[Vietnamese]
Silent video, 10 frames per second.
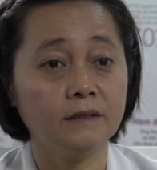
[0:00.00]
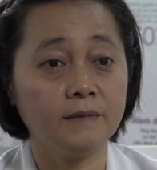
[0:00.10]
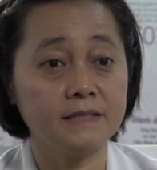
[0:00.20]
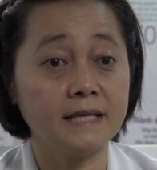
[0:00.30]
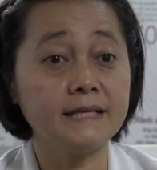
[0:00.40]

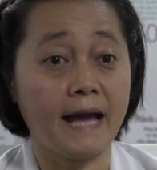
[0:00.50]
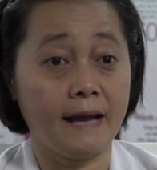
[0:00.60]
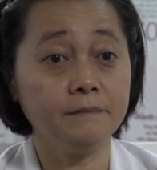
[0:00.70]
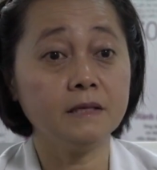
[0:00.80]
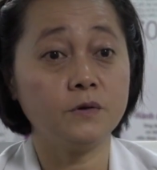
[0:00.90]
chúng ta sẽ
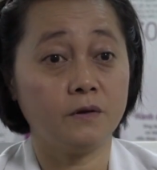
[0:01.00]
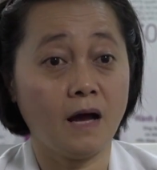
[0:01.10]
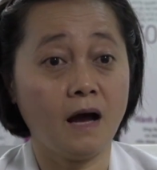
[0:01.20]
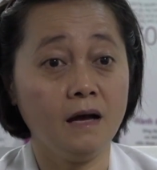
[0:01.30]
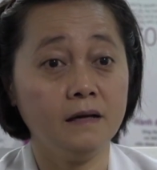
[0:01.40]
giảm cái chuyện
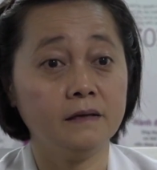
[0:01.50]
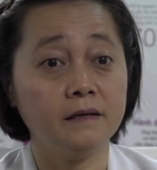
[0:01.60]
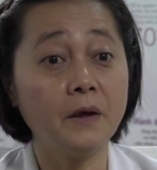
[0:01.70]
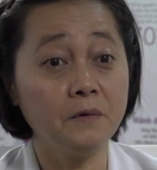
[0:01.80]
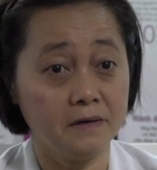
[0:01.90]
đó
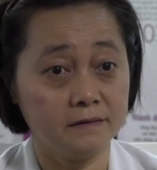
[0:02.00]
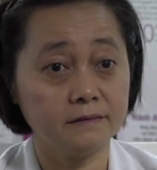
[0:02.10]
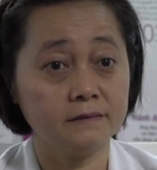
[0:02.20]
nếu được